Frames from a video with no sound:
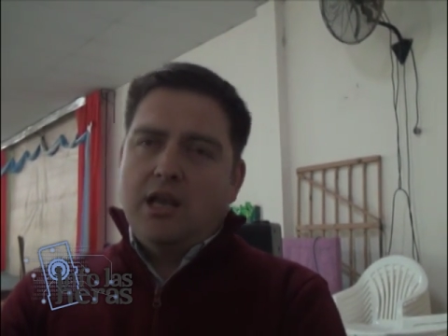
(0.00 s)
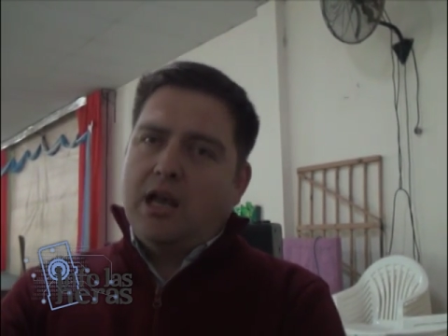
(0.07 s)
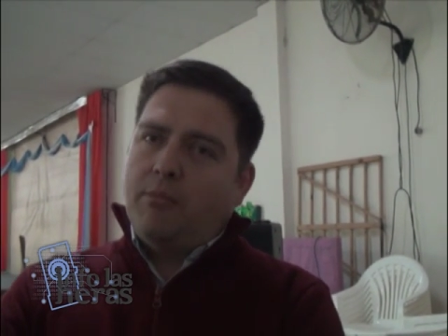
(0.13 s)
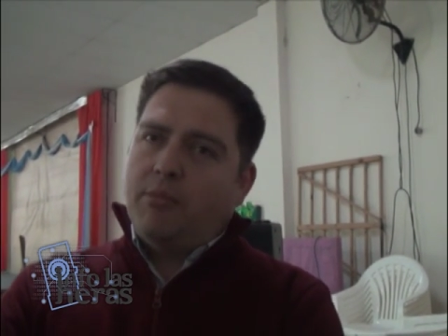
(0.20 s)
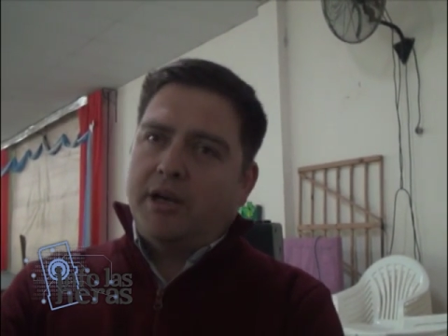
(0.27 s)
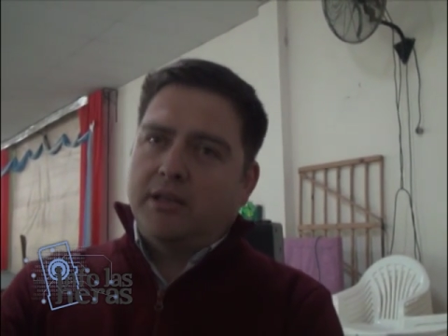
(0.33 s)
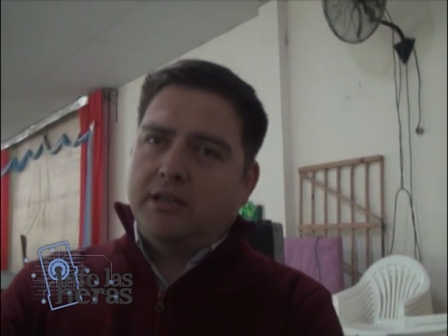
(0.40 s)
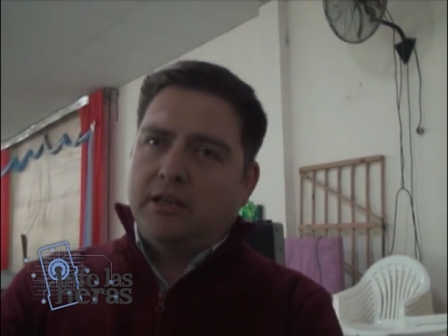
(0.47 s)
a
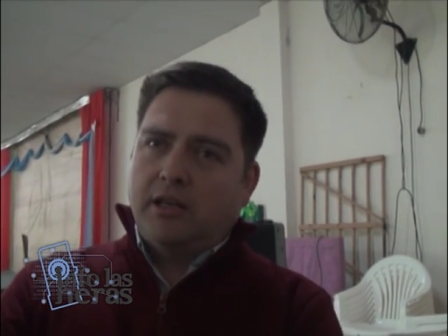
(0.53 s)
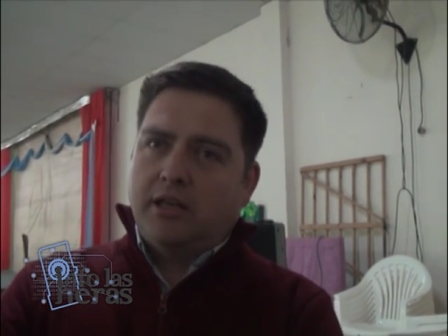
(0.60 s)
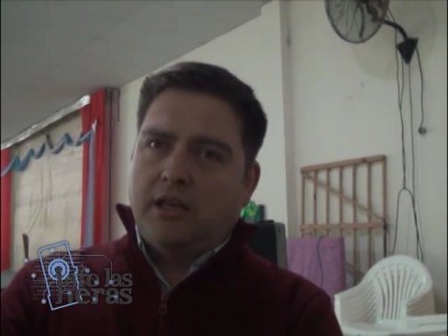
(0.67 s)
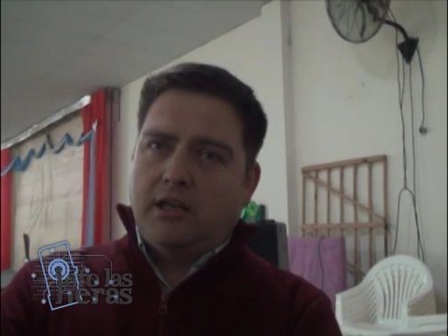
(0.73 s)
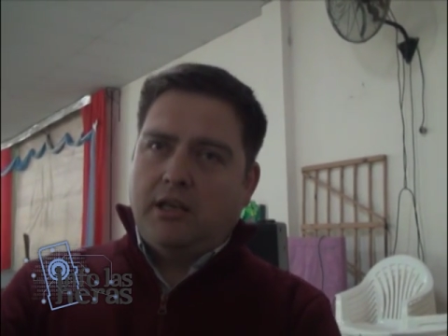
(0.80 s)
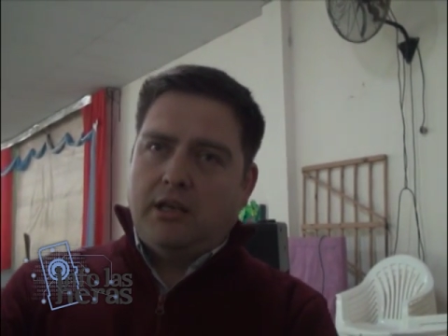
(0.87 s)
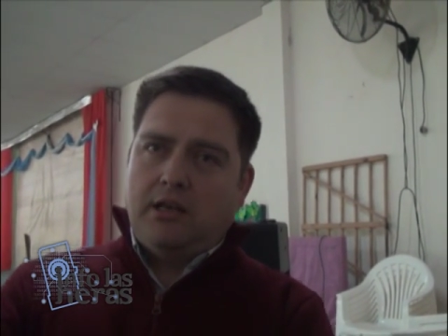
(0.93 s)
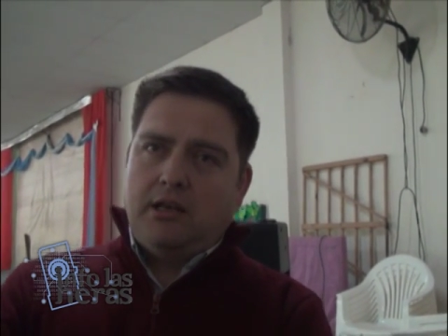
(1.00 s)
partir
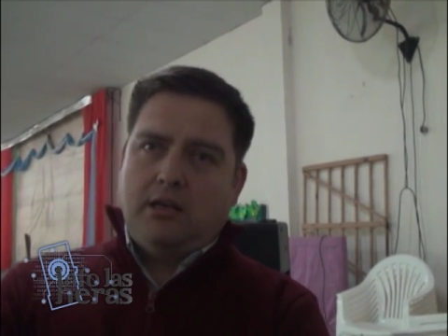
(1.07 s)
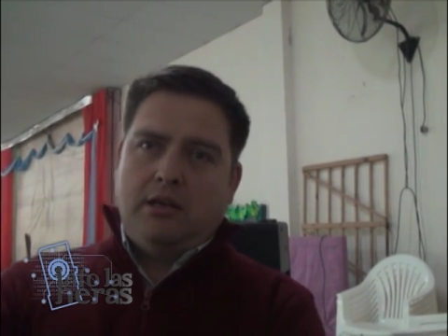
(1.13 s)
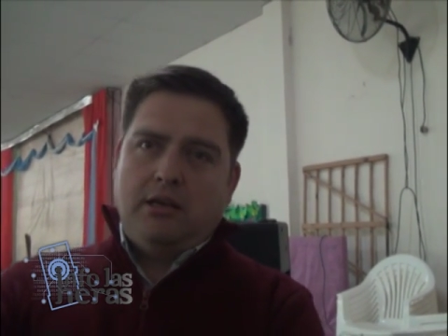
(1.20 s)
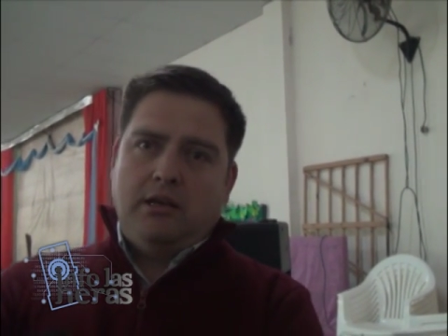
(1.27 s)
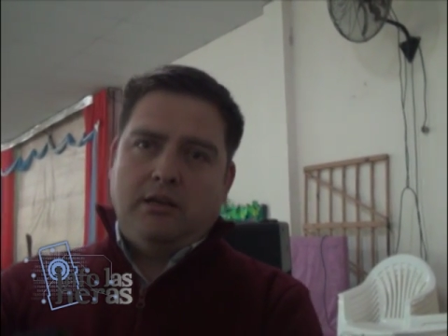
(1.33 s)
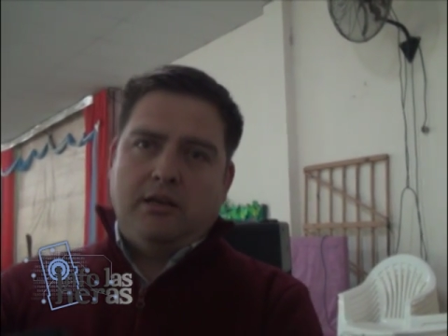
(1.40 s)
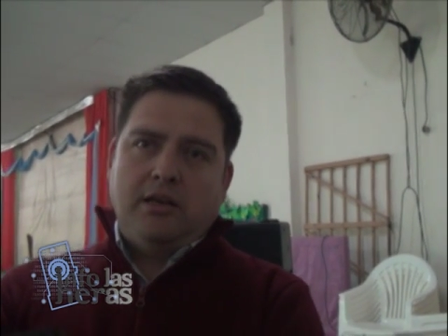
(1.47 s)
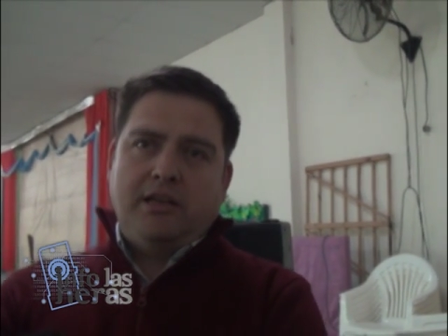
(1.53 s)
de
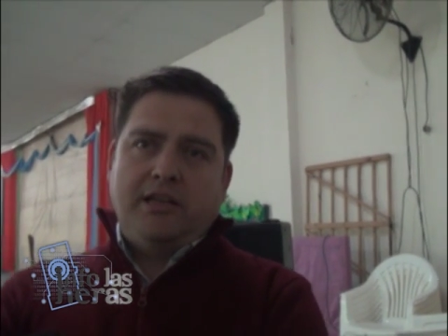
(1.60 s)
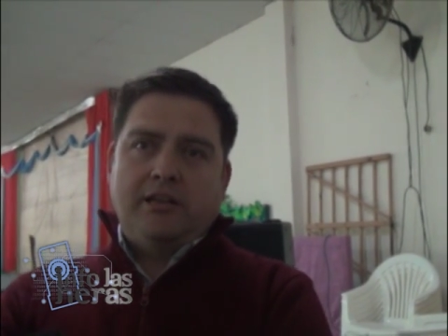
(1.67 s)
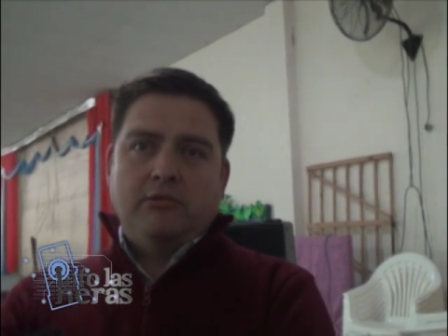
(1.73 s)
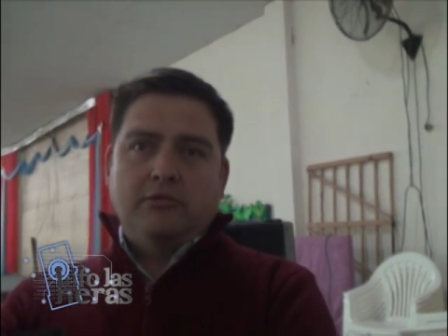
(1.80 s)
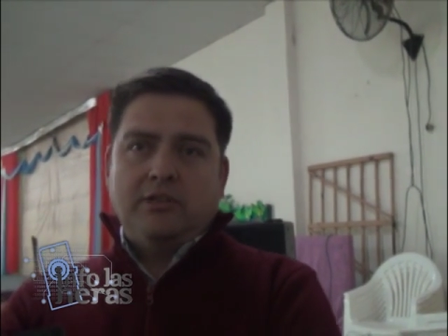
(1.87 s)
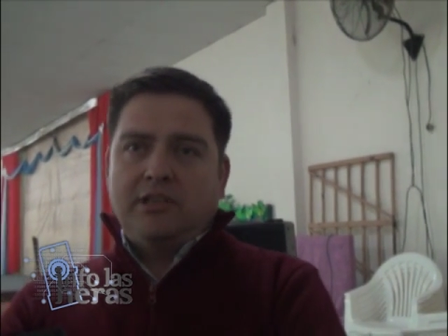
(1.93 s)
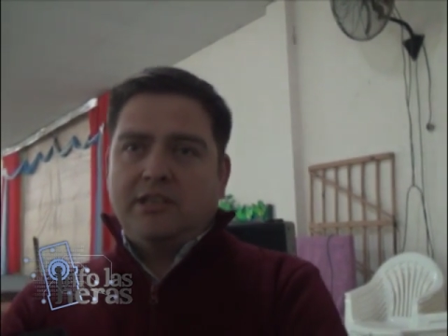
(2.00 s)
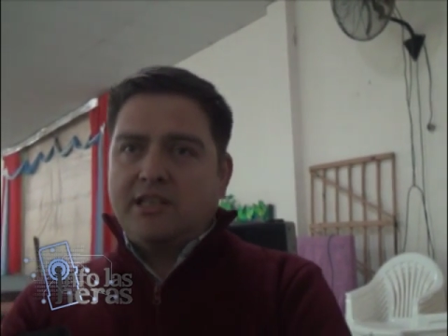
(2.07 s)
energías
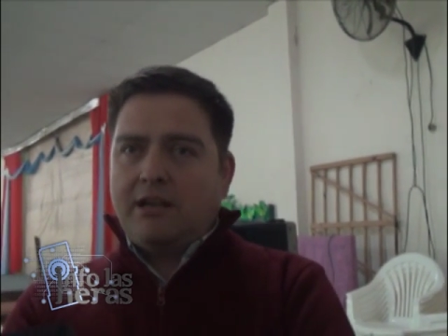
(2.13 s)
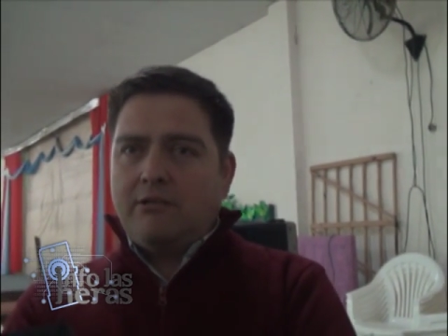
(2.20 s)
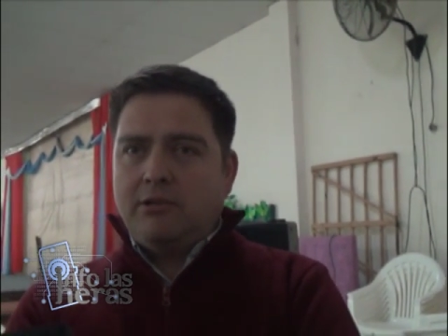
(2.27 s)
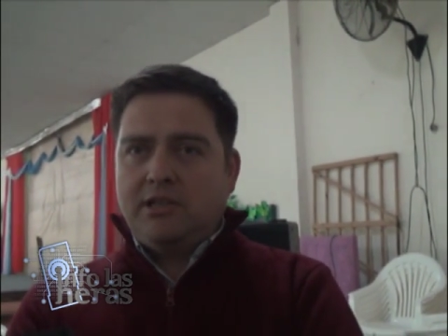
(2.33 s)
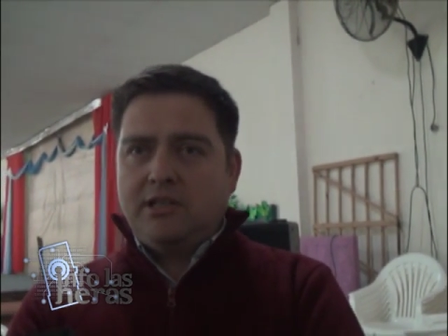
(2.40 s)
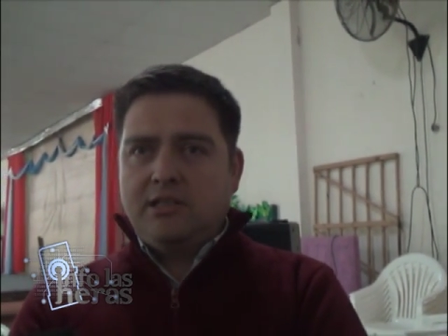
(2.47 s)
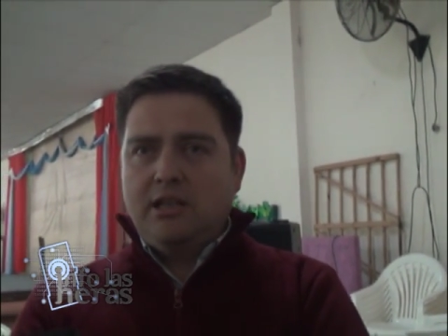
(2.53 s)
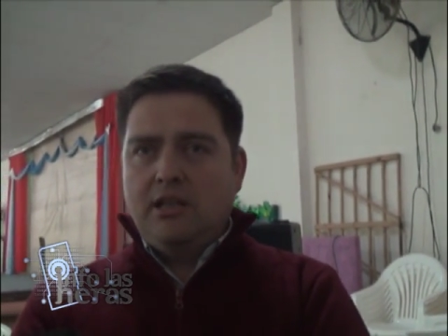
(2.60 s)

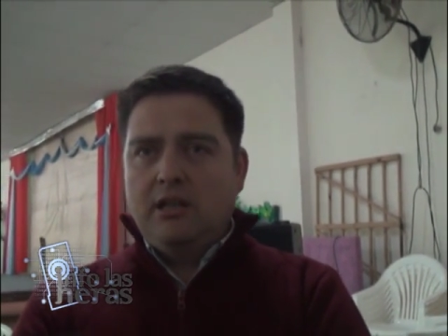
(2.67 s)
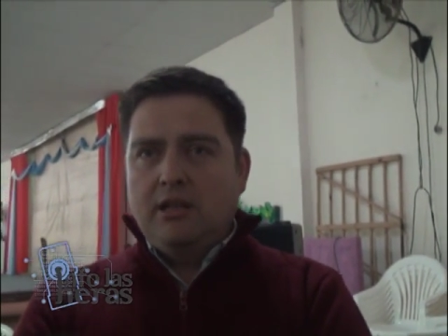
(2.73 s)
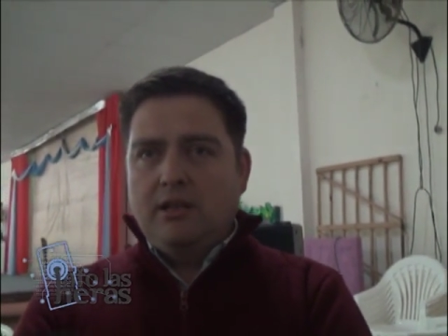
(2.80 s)
reutilizables.